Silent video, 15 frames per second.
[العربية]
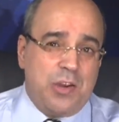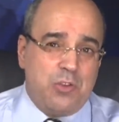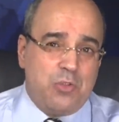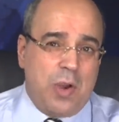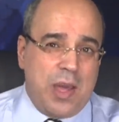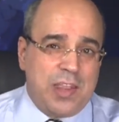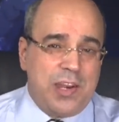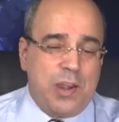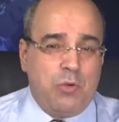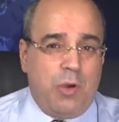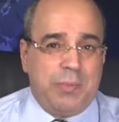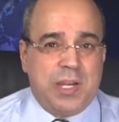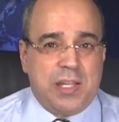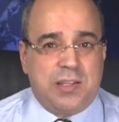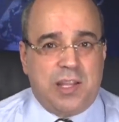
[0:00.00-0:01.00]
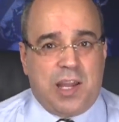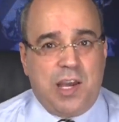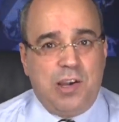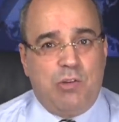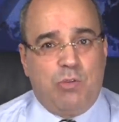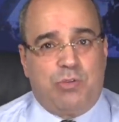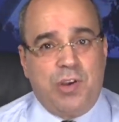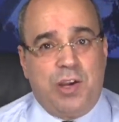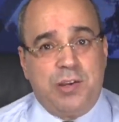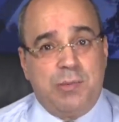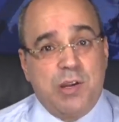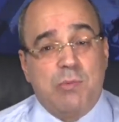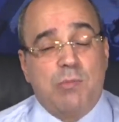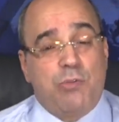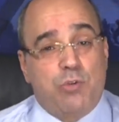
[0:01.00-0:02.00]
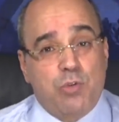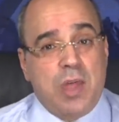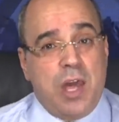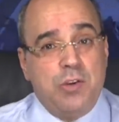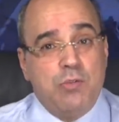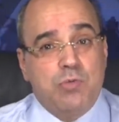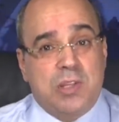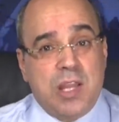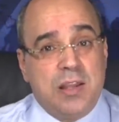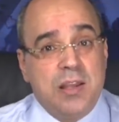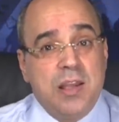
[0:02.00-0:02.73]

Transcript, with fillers: انه هذا نوع من التخلف يعني من المفروض انه